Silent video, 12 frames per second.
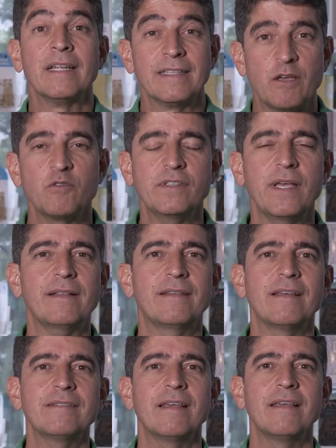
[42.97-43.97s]
Tenho
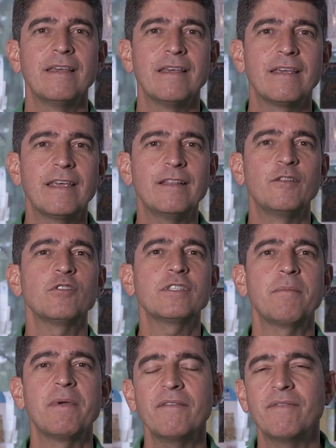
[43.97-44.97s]
certeza que Deus
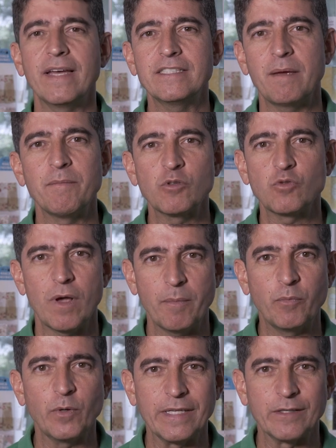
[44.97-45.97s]
também vai te abençoar
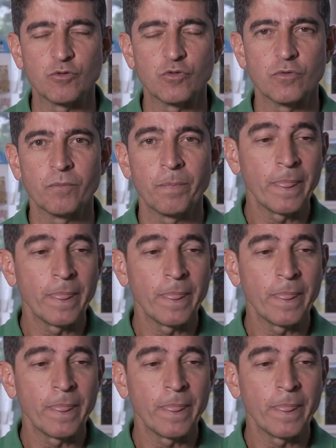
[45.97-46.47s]
por isso.